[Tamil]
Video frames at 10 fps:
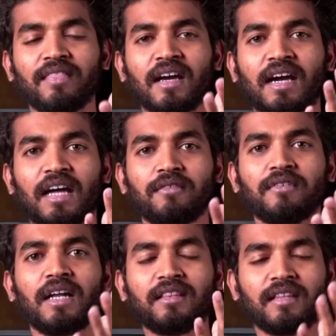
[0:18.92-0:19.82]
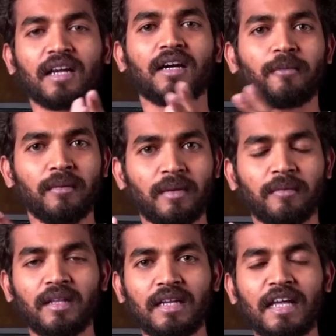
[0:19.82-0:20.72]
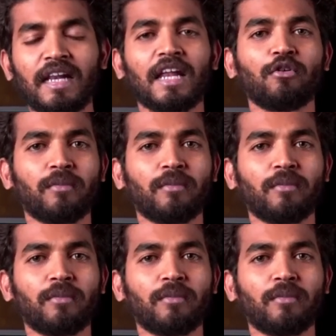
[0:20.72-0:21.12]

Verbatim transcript: அந்த கதவுகள் திறக்கப்படும் என்பதில் எல்லளவு